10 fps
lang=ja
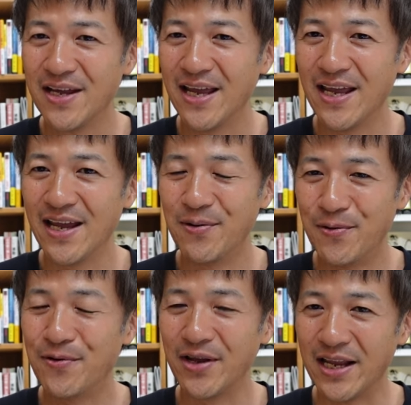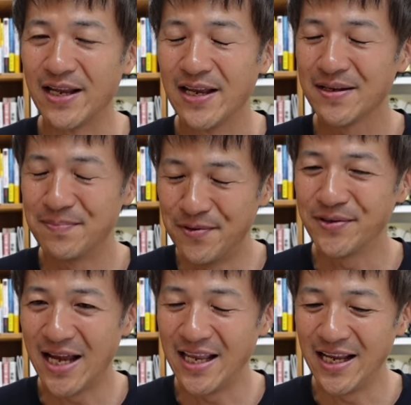多い
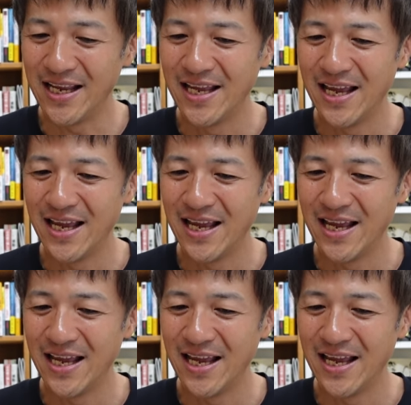問題に